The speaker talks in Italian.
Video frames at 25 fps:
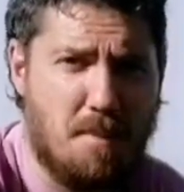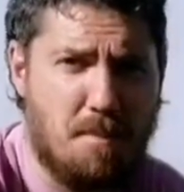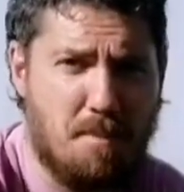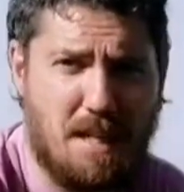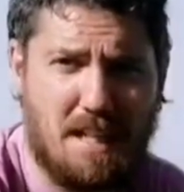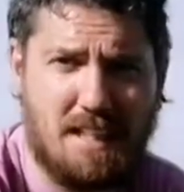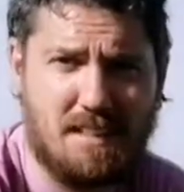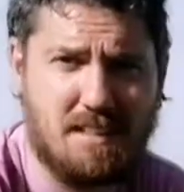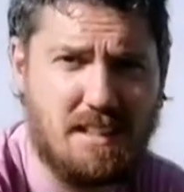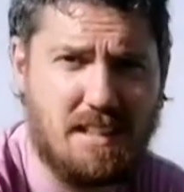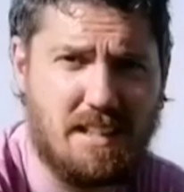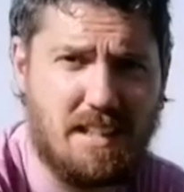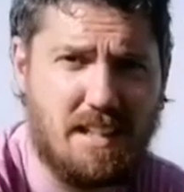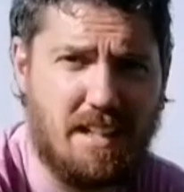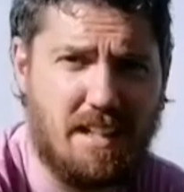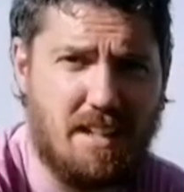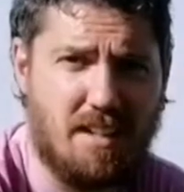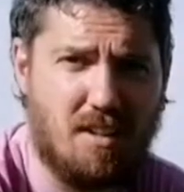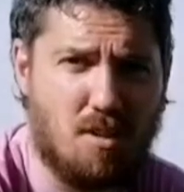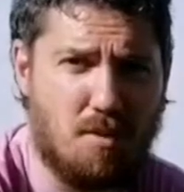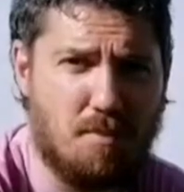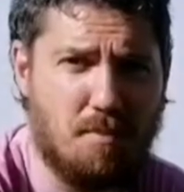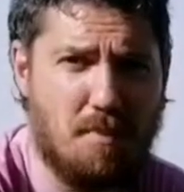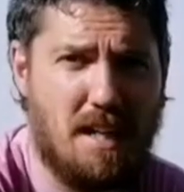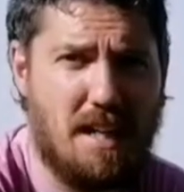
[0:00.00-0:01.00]
pratiche
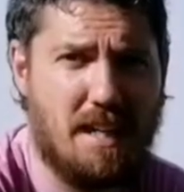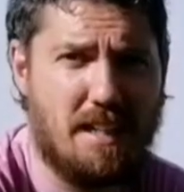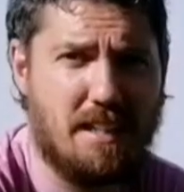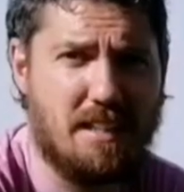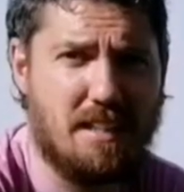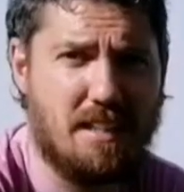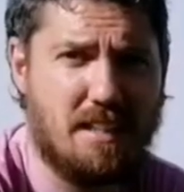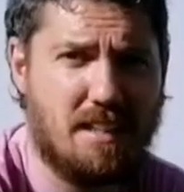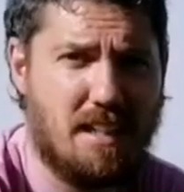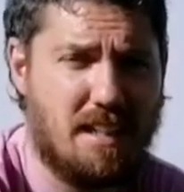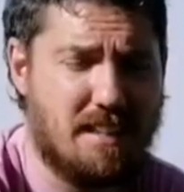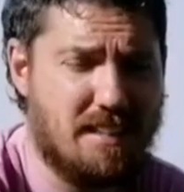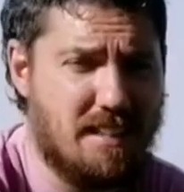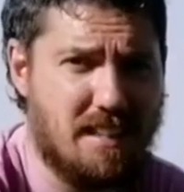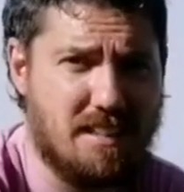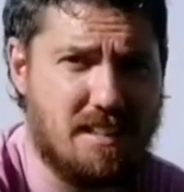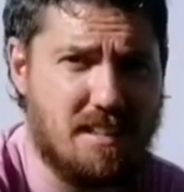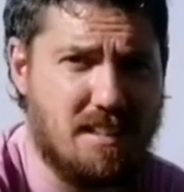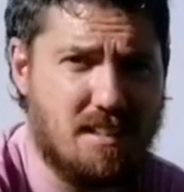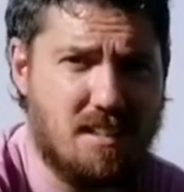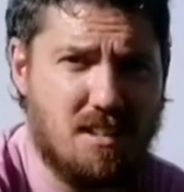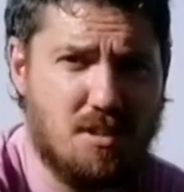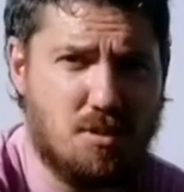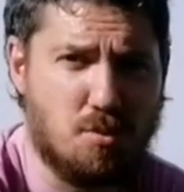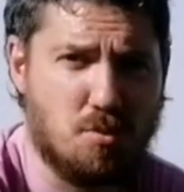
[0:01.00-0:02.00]
ormai andate
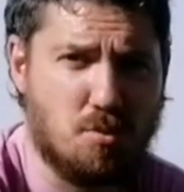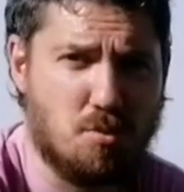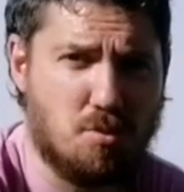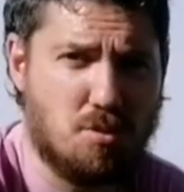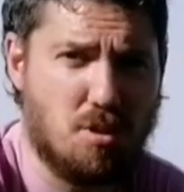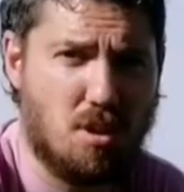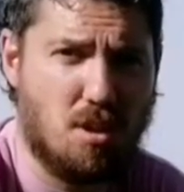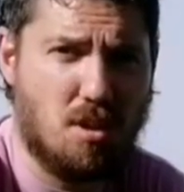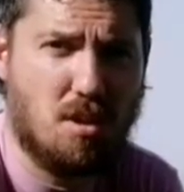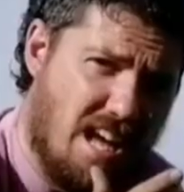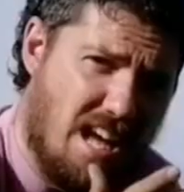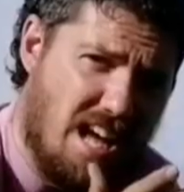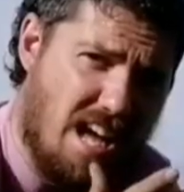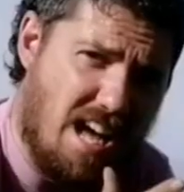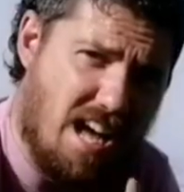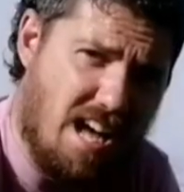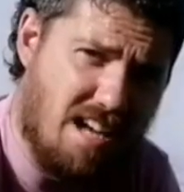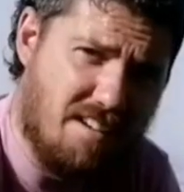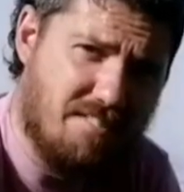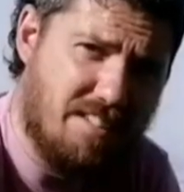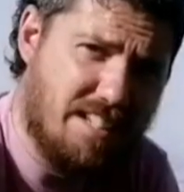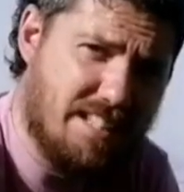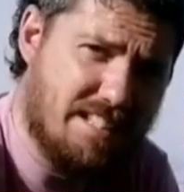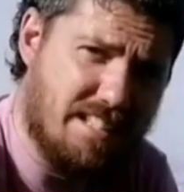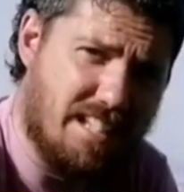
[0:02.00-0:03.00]
in disuso a
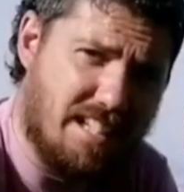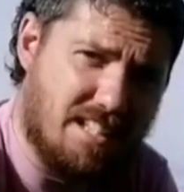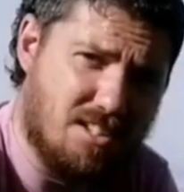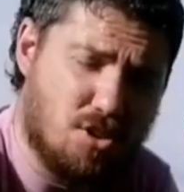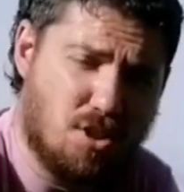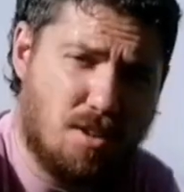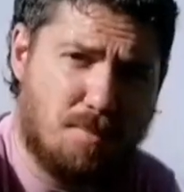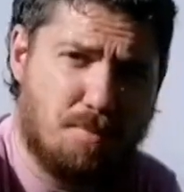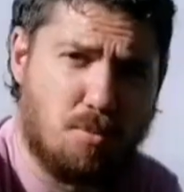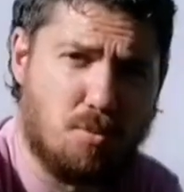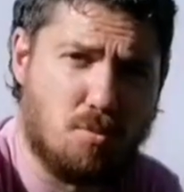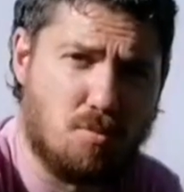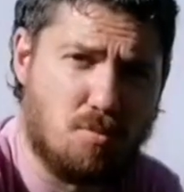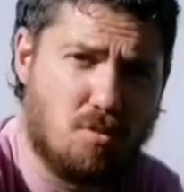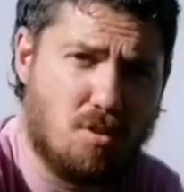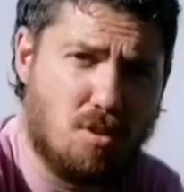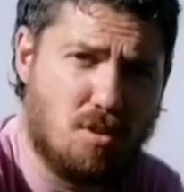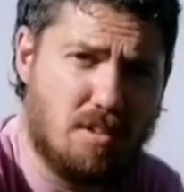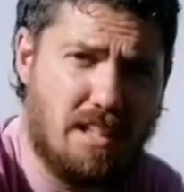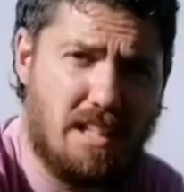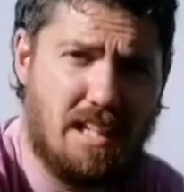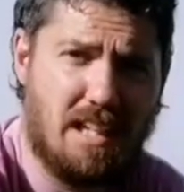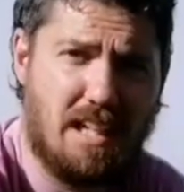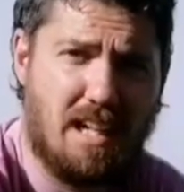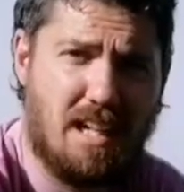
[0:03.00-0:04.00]
vantaggio appunto
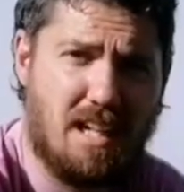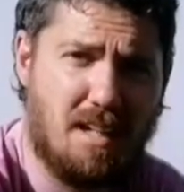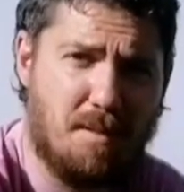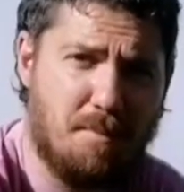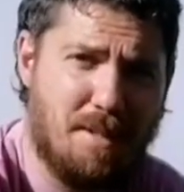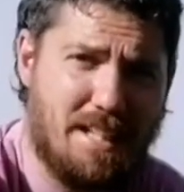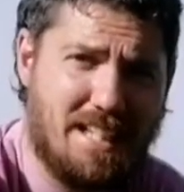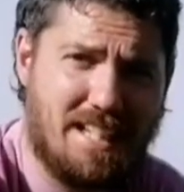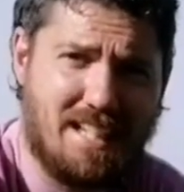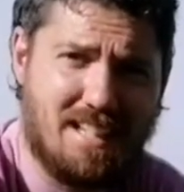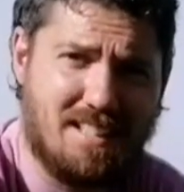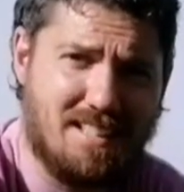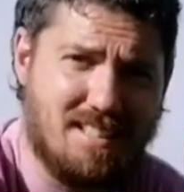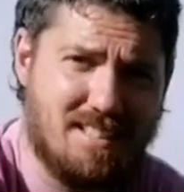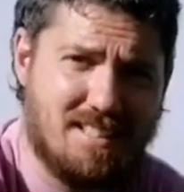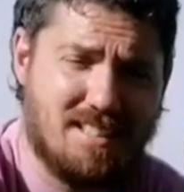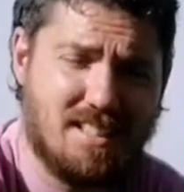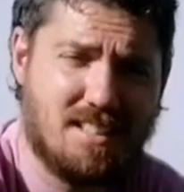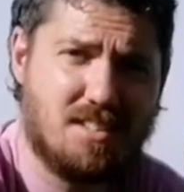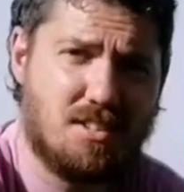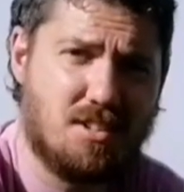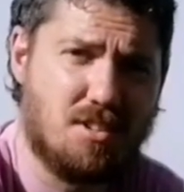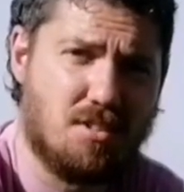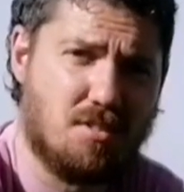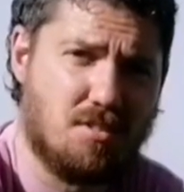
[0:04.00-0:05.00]
della
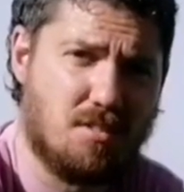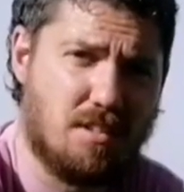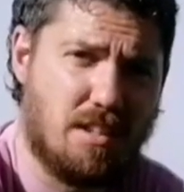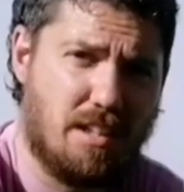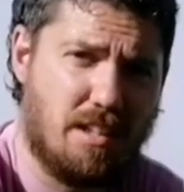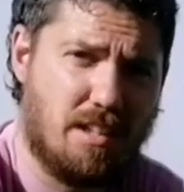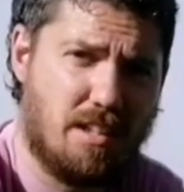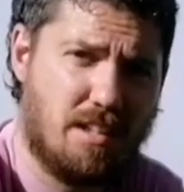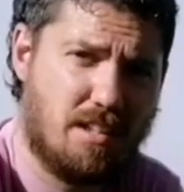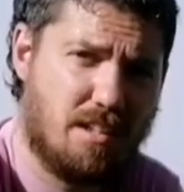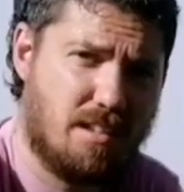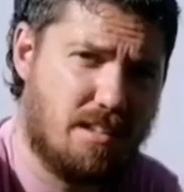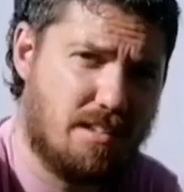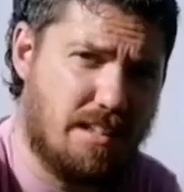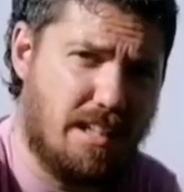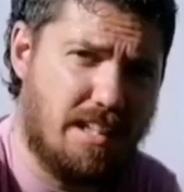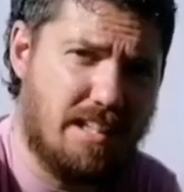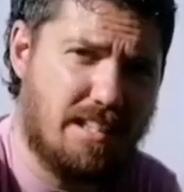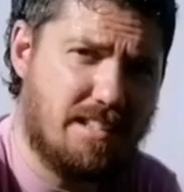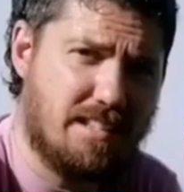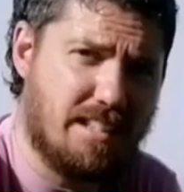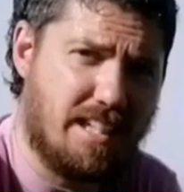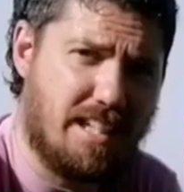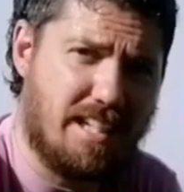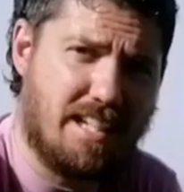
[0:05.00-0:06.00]
meccanizzazione
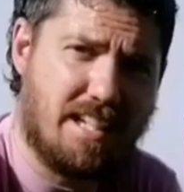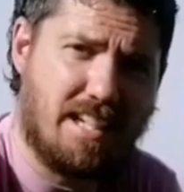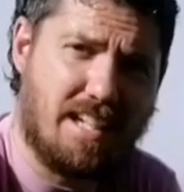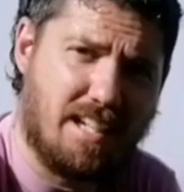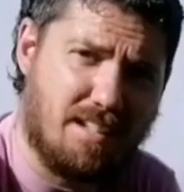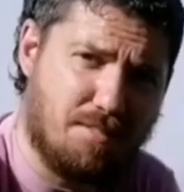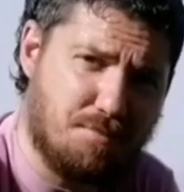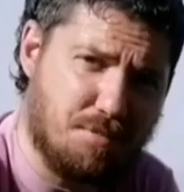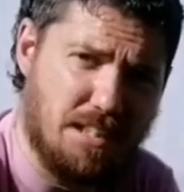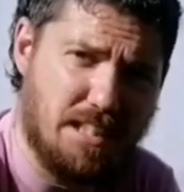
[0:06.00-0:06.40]
dell'intera